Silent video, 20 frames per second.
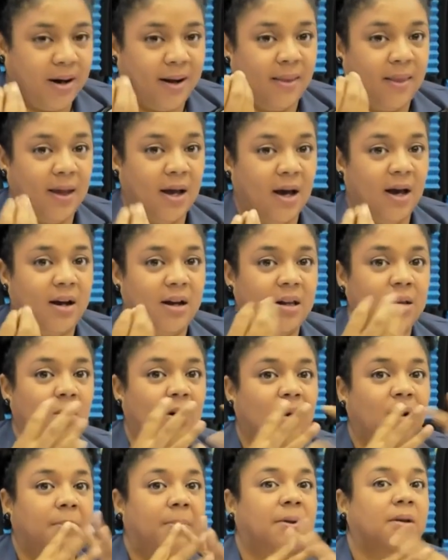dejar eso a
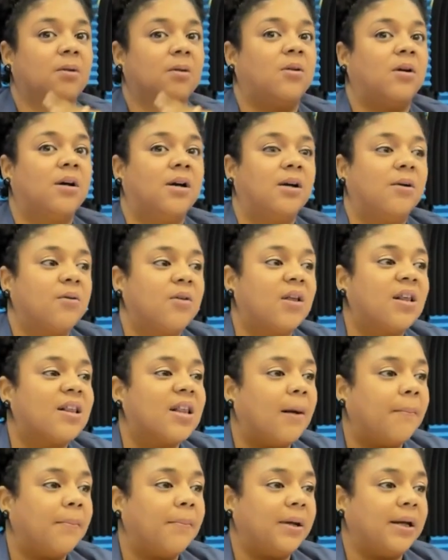las personas que nos
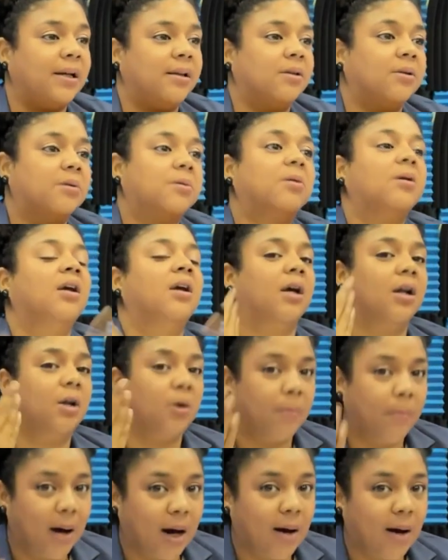están viendo y que
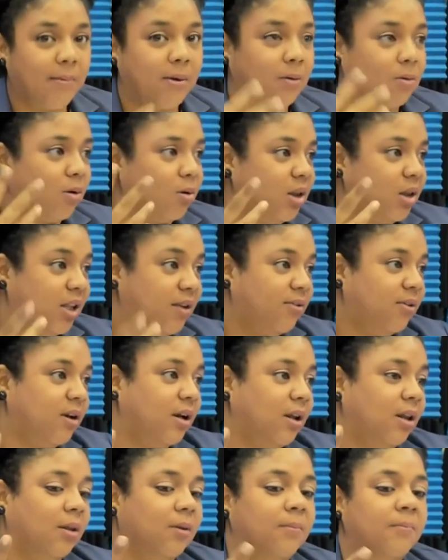nos van a ver luego en
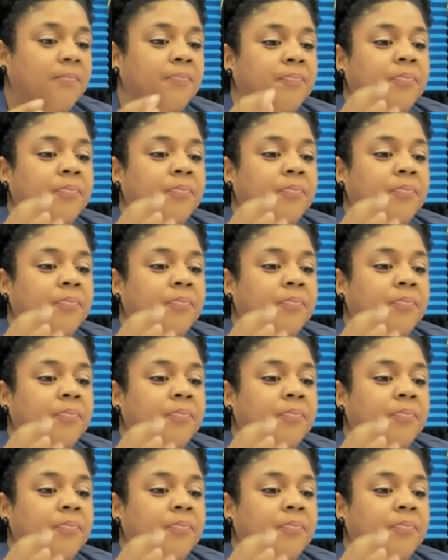diferido,